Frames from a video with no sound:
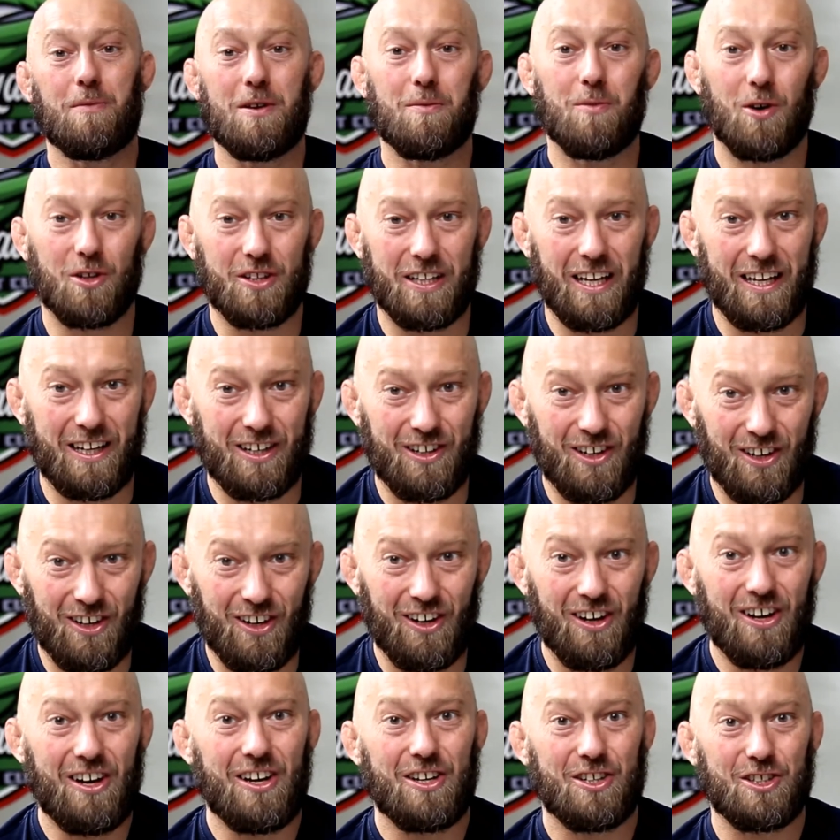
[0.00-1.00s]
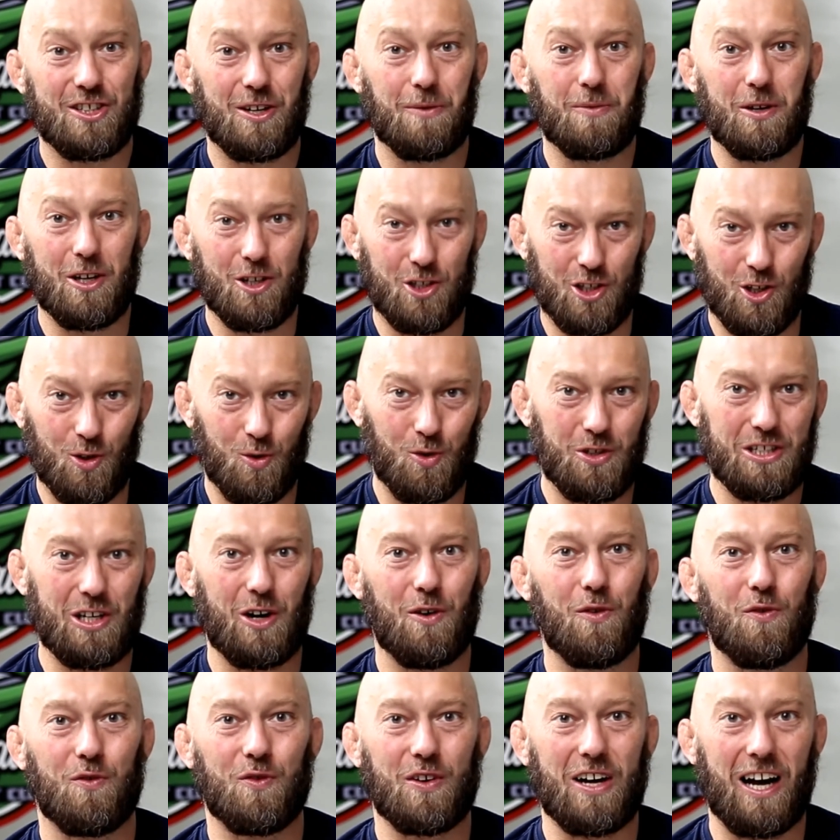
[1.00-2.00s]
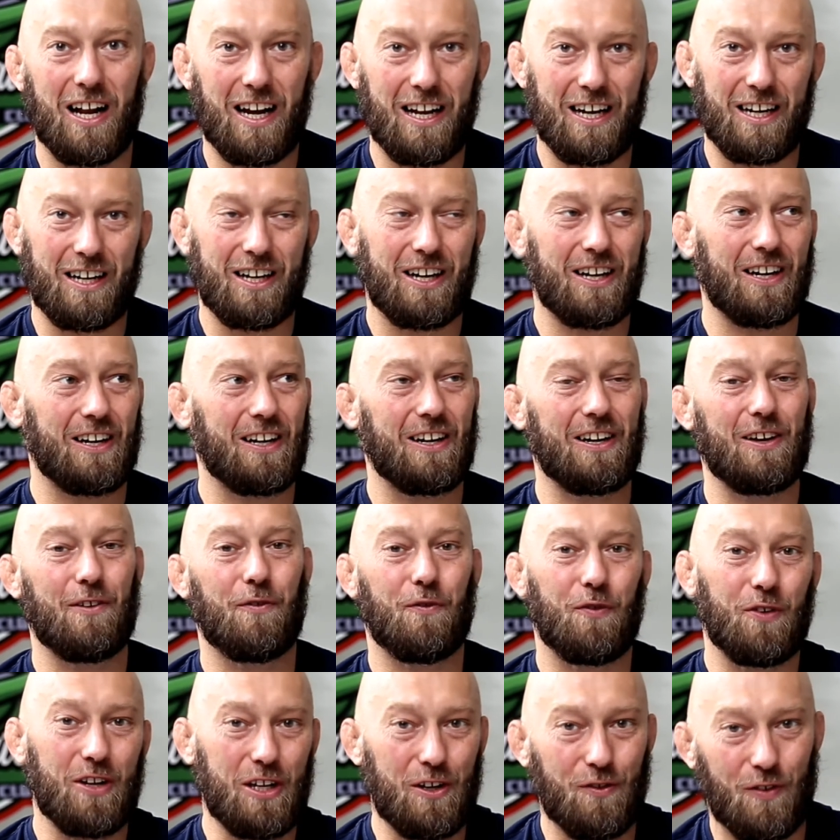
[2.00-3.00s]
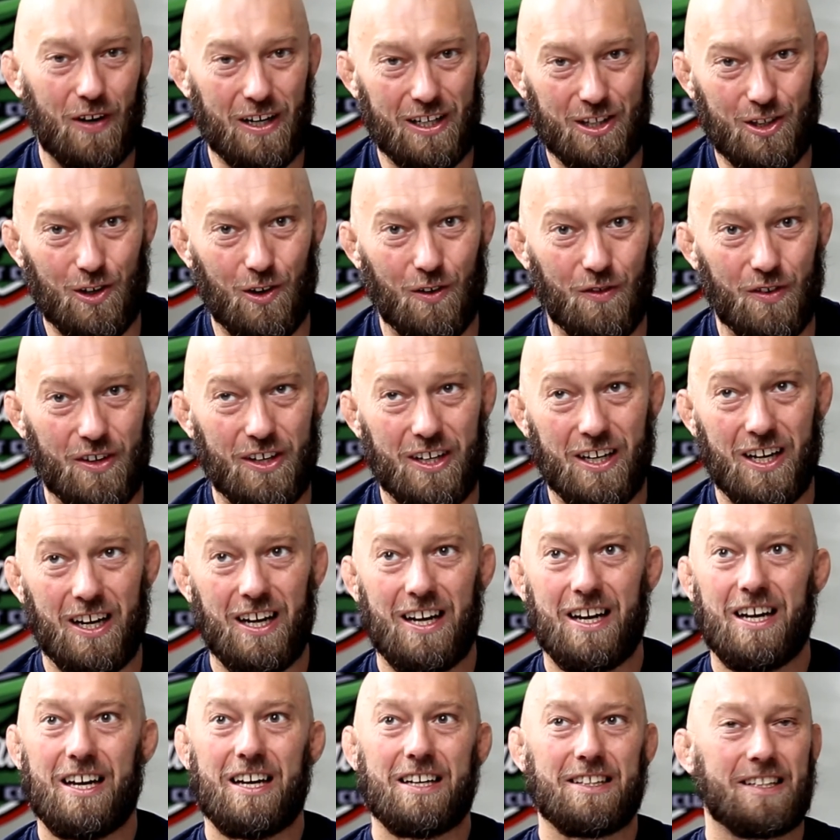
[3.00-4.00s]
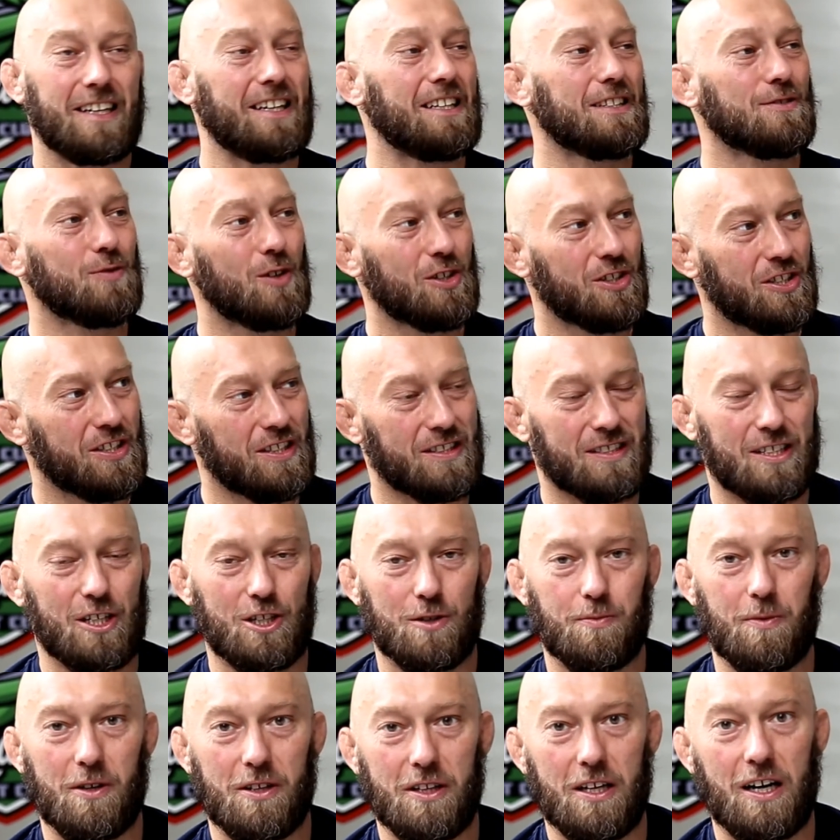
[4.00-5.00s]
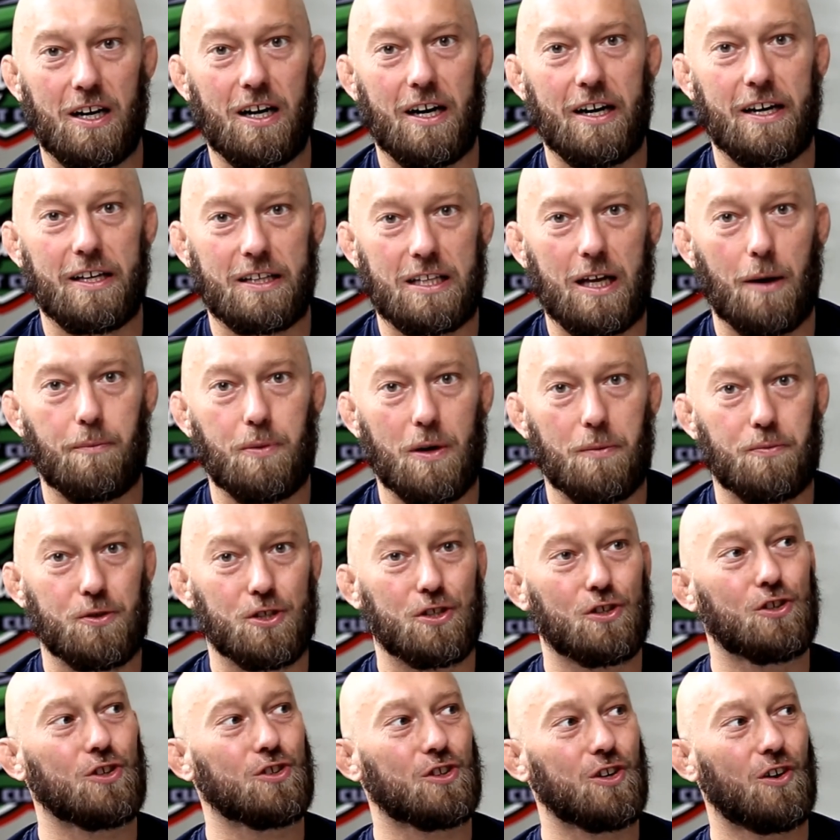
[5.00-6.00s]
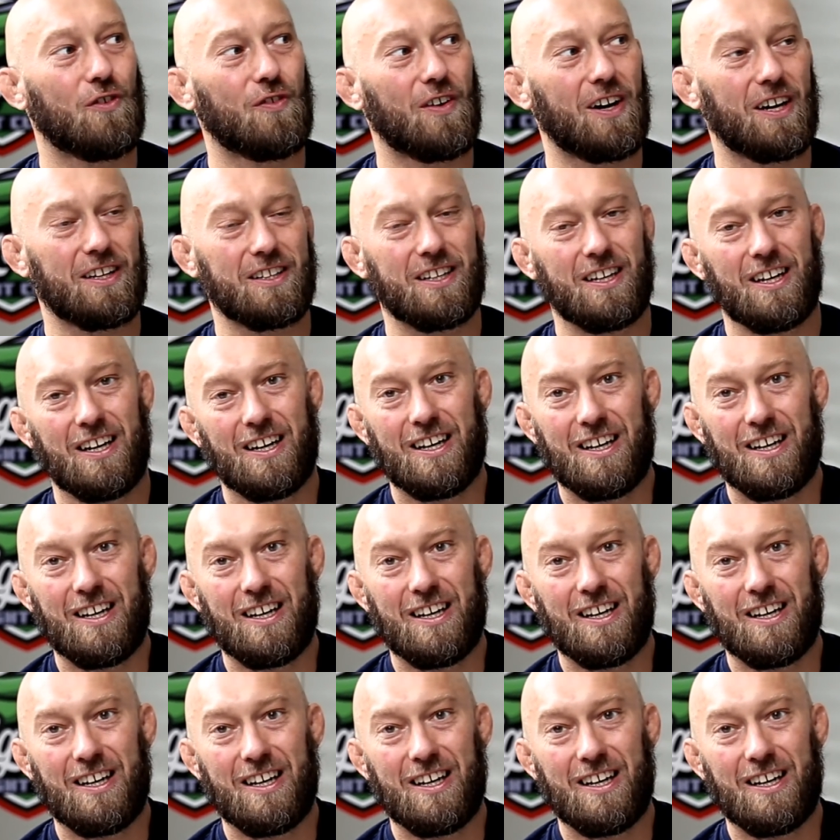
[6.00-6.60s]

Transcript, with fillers: mimo tego, że bierze udział w galach freak fightowych, teraz właśnie jesteśmy na etapie przygotowań.